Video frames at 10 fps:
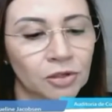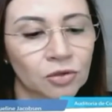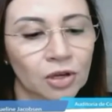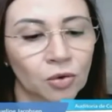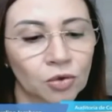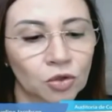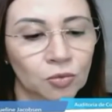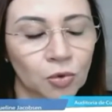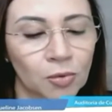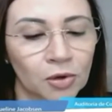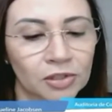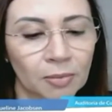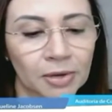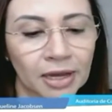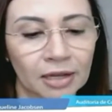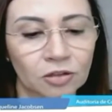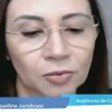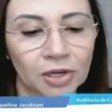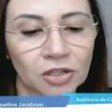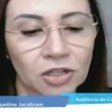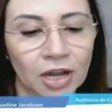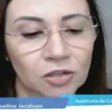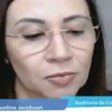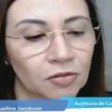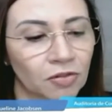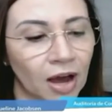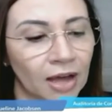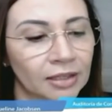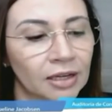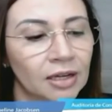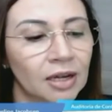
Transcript: dos recursos públicos aplicados por entidade privada.